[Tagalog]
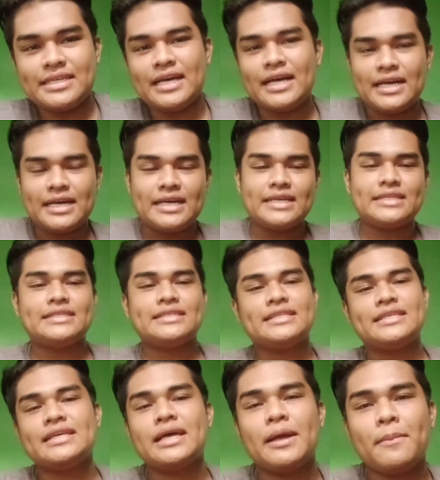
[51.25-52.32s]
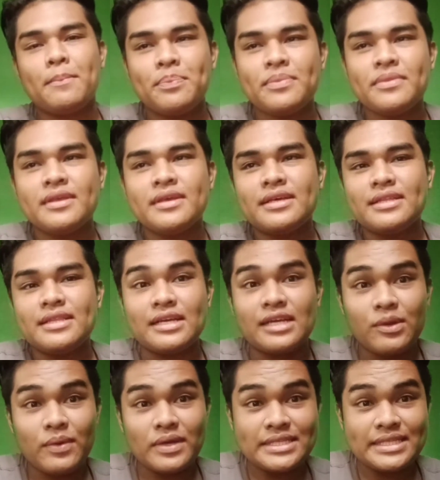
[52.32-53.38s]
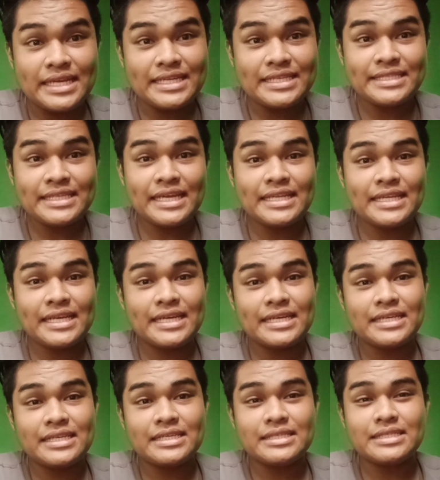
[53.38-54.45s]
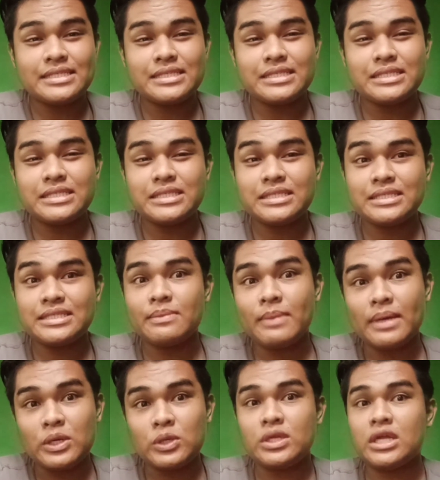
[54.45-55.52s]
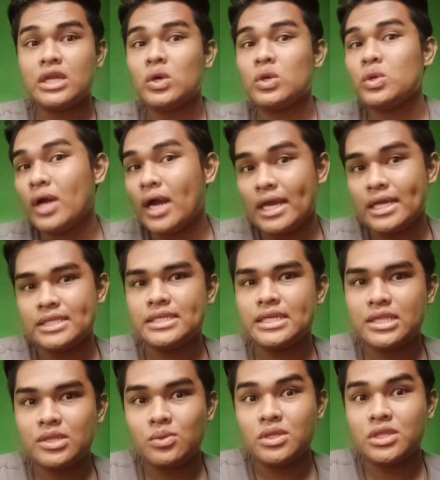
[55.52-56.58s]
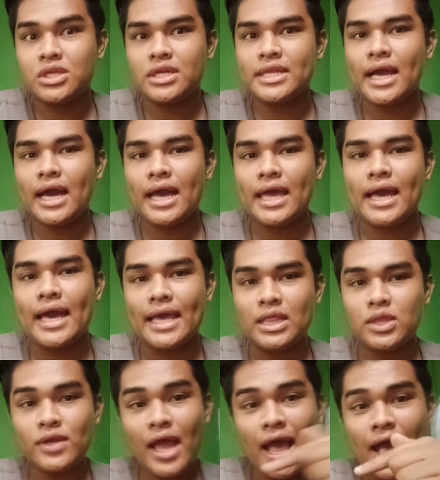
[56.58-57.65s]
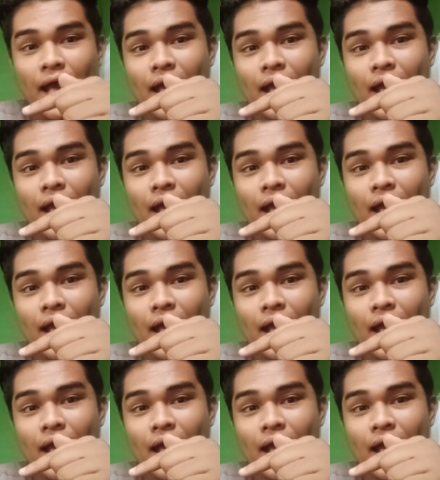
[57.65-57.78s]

At nag-request na rin siya na isabay ko na raw yung IG at Twitter niya kaya eto na